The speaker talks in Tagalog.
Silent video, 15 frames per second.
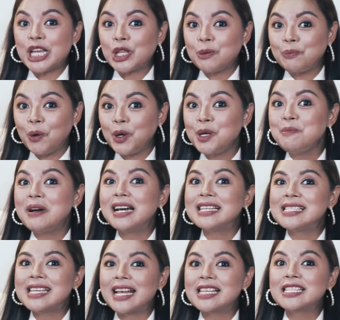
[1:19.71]
Ito po yung mga
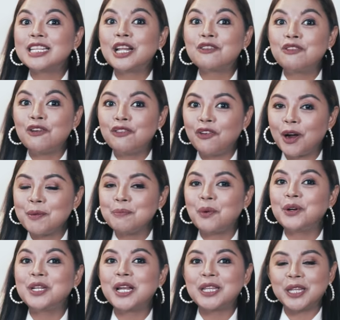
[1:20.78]
cells na nagfo form
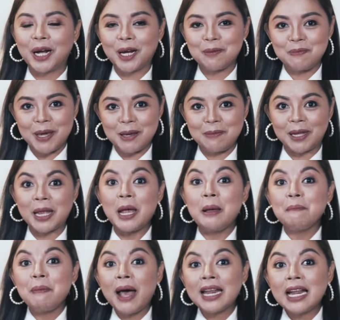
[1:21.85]
po ng dark pigment
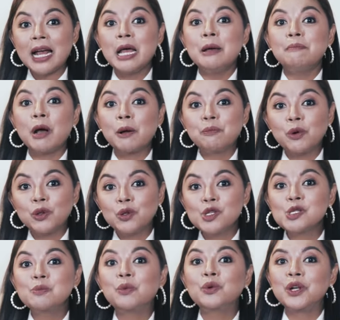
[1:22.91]
para
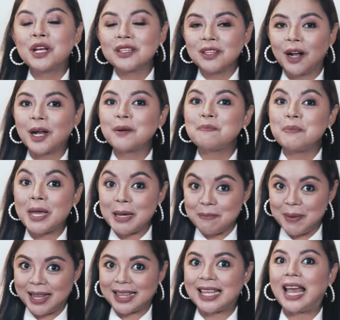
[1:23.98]
mag-produce po ng dark
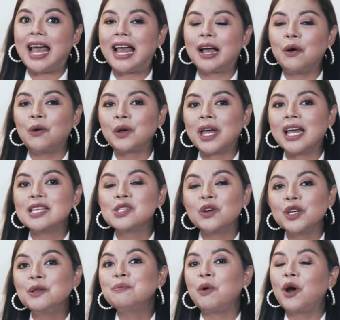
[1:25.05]
pigment nga, okay? So
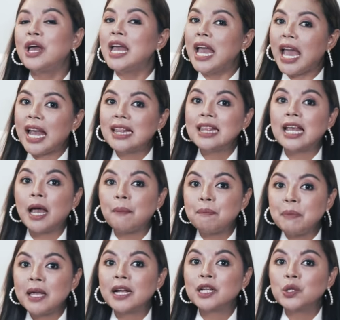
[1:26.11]
yun po, and they
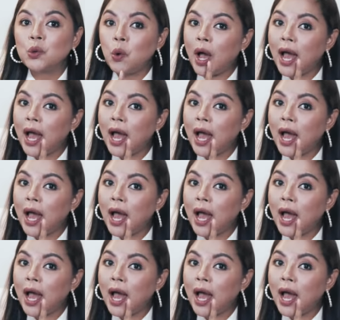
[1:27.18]
appear to